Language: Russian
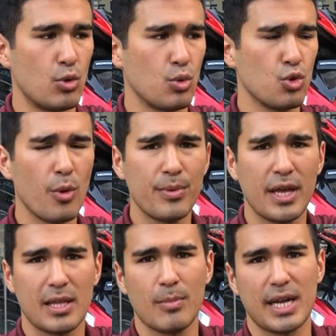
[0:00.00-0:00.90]
он
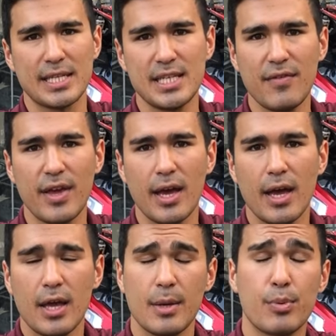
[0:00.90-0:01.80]
удобнее, там красивее
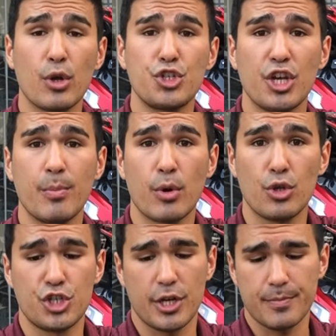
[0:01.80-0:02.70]
и прочее, и
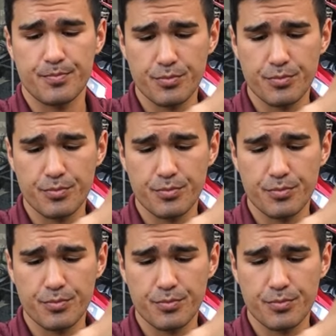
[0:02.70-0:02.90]
прочее.